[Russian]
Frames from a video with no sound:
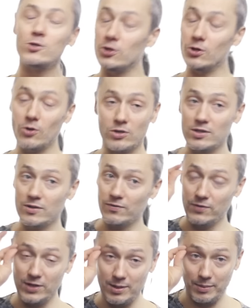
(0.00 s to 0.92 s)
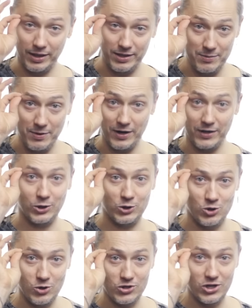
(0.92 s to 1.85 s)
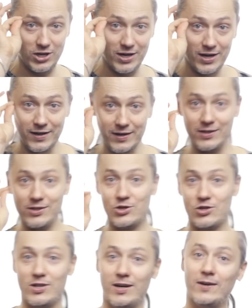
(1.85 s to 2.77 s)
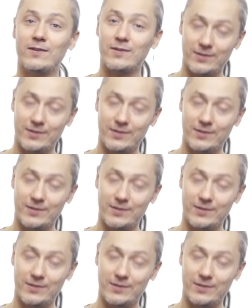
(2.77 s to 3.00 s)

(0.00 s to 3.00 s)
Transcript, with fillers: серьезным видом одевает очечки и начинает